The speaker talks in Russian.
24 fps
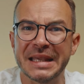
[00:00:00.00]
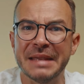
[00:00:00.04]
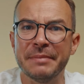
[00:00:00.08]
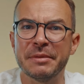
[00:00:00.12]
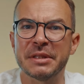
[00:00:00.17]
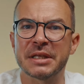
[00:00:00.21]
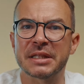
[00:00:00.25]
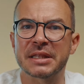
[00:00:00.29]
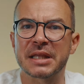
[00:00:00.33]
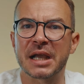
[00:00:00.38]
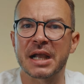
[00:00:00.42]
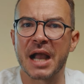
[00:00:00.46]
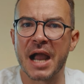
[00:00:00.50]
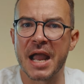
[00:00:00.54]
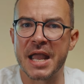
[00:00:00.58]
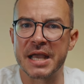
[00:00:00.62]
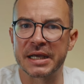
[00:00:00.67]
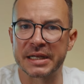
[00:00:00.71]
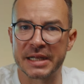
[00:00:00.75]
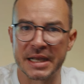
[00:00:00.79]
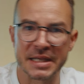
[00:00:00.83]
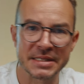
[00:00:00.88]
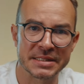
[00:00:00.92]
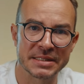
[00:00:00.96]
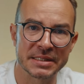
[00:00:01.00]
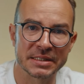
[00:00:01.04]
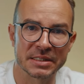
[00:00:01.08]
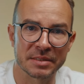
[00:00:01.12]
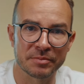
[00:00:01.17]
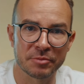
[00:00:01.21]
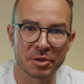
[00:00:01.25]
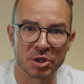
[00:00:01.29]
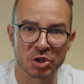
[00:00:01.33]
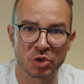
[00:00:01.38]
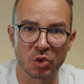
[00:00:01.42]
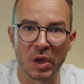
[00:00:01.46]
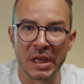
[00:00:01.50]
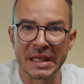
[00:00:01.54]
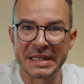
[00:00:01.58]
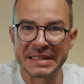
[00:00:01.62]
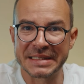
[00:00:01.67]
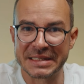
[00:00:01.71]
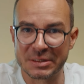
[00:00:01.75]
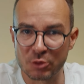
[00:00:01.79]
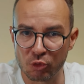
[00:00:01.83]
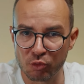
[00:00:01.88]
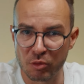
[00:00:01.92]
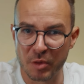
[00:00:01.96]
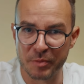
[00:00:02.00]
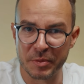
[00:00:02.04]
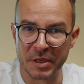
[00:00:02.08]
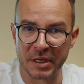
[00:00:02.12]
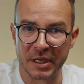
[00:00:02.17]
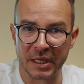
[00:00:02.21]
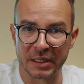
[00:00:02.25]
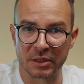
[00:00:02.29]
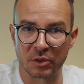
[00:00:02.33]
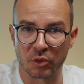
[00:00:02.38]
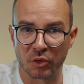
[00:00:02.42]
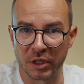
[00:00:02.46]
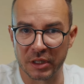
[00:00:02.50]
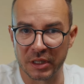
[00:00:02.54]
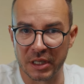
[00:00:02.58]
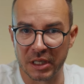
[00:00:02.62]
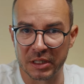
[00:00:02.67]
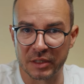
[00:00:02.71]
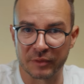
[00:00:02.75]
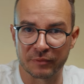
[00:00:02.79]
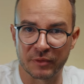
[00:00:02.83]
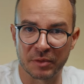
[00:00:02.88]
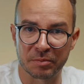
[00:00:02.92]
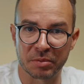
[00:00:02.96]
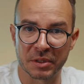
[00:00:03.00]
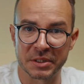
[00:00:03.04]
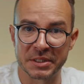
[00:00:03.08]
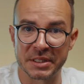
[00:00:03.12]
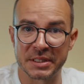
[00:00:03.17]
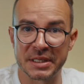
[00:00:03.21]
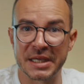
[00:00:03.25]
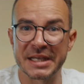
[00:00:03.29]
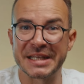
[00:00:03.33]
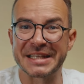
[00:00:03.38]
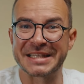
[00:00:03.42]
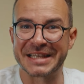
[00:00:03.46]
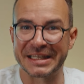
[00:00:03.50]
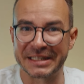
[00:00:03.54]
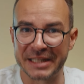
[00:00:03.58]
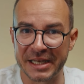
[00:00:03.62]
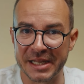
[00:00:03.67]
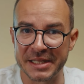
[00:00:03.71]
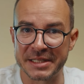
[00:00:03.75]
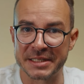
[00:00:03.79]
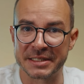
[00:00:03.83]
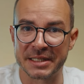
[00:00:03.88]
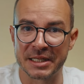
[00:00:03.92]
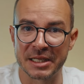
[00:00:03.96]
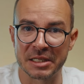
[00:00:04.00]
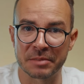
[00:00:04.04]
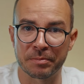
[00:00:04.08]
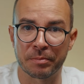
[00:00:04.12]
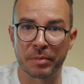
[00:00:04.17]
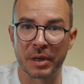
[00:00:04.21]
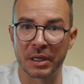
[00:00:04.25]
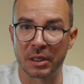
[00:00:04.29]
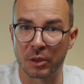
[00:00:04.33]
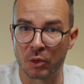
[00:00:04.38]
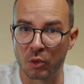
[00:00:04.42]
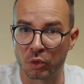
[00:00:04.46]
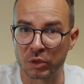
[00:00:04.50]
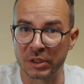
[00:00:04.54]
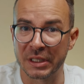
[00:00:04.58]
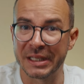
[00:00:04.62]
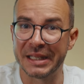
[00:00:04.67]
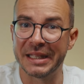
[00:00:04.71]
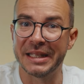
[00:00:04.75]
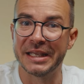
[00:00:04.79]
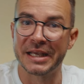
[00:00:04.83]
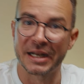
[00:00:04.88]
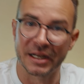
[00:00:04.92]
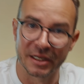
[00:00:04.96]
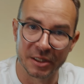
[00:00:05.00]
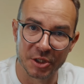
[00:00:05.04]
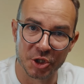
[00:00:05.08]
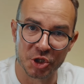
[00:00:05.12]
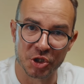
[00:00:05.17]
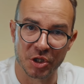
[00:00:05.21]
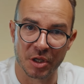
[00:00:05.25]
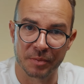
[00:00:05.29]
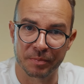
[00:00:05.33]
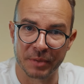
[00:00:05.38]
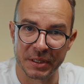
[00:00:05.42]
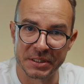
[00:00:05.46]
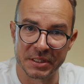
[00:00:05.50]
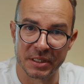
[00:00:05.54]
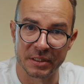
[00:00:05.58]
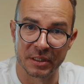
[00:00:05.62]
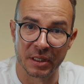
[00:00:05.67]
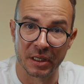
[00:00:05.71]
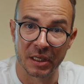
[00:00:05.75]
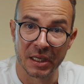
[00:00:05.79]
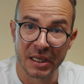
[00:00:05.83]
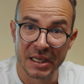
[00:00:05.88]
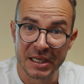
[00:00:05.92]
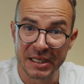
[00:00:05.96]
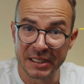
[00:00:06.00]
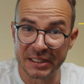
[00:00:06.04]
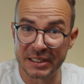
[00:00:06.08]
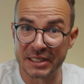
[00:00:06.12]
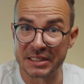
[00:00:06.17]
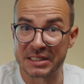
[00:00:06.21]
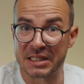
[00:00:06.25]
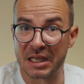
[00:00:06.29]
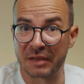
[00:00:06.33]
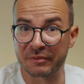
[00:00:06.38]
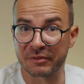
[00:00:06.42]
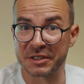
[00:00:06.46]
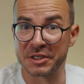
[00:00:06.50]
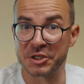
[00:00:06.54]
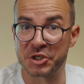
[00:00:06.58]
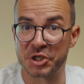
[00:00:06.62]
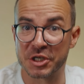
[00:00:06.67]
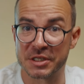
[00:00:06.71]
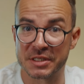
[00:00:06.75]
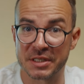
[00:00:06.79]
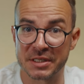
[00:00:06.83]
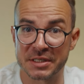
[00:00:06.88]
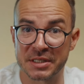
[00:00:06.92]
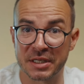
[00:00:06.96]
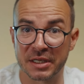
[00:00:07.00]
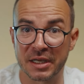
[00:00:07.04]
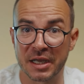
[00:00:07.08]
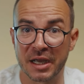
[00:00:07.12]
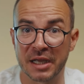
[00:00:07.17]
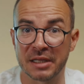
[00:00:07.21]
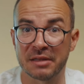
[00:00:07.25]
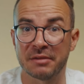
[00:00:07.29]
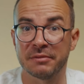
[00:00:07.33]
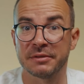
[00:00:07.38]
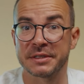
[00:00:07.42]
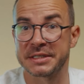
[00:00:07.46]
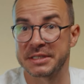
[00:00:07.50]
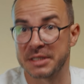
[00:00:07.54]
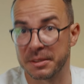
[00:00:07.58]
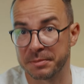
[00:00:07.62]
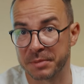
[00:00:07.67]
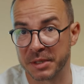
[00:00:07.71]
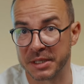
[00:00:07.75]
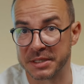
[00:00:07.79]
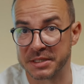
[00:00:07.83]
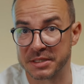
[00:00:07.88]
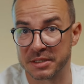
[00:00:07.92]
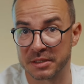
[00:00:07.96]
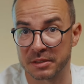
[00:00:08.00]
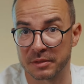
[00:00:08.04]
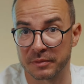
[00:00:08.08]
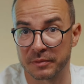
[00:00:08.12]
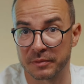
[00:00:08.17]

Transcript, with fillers: именно такая разница между суммами, которые надо выплатить за 30 лет по льготной и рыночной ипотеке, где ставка сейчас достигает 20%.